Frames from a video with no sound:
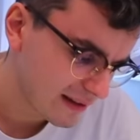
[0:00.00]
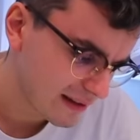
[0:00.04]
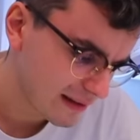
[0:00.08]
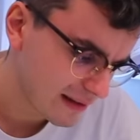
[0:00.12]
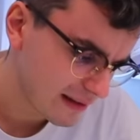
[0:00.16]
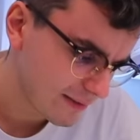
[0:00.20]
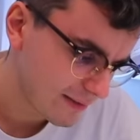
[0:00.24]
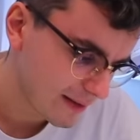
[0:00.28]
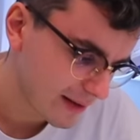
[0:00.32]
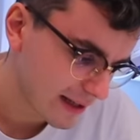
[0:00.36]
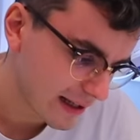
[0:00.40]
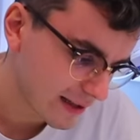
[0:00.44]

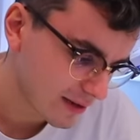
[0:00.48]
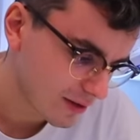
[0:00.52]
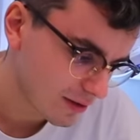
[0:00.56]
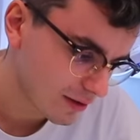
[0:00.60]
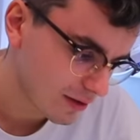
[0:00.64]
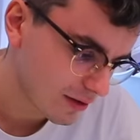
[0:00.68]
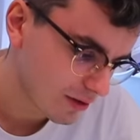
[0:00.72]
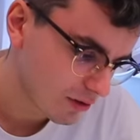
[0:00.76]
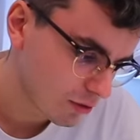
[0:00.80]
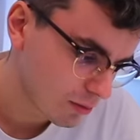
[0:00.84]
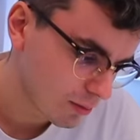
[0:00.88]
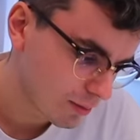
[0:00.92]
significato
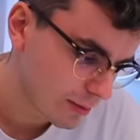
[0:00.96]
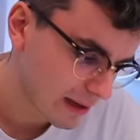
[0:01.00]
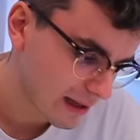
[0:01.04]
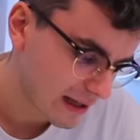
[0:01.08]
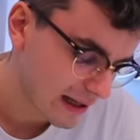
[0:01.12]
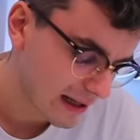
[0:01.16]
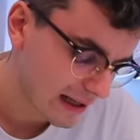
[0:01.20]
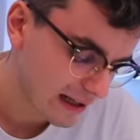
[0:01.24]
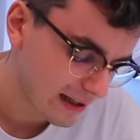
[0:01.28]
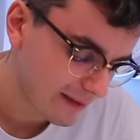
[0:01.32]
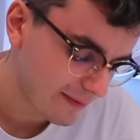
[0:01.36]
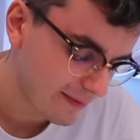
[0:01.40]
di
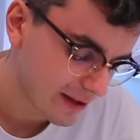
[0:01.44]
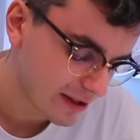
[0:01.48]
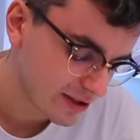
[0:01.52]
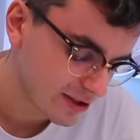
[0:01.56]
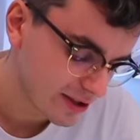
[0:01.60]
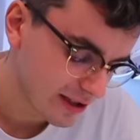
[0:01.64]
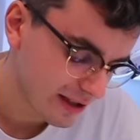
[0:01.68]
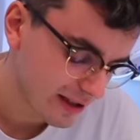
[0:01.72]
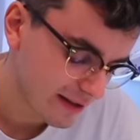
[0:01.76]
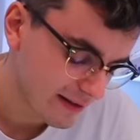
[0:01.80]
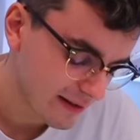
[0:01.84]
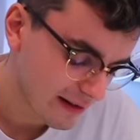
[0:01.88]

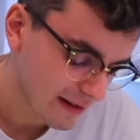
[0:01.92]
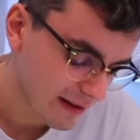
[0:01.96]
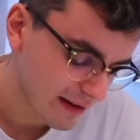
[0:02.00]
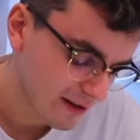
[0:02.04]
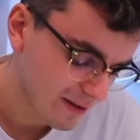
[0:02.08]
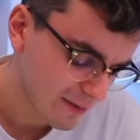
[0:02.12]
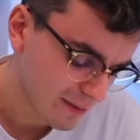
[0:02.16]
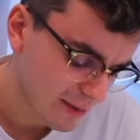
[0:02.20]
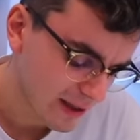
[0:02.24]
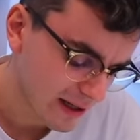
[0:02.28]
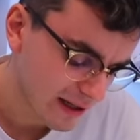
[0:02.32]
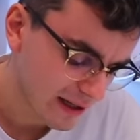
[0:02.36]
supercalifragilistiche
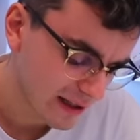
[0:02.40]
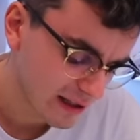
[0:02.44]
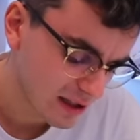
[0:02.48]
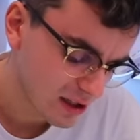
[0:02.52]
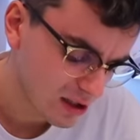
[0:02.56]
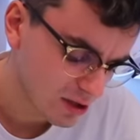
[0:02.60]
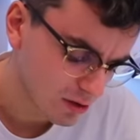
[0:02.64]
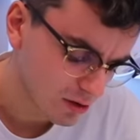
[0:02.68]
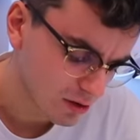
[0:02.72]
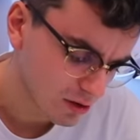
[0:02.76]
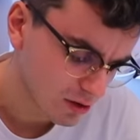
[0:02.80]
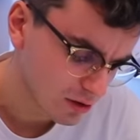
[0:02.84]

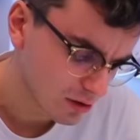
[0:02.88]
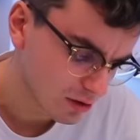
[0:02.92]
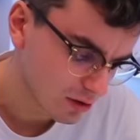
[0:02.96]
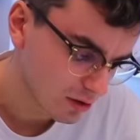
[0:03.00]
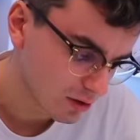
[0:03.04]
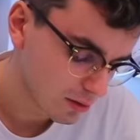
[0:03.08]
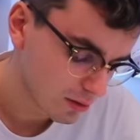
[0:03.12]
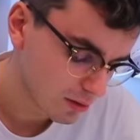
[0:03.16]
spiralidoso?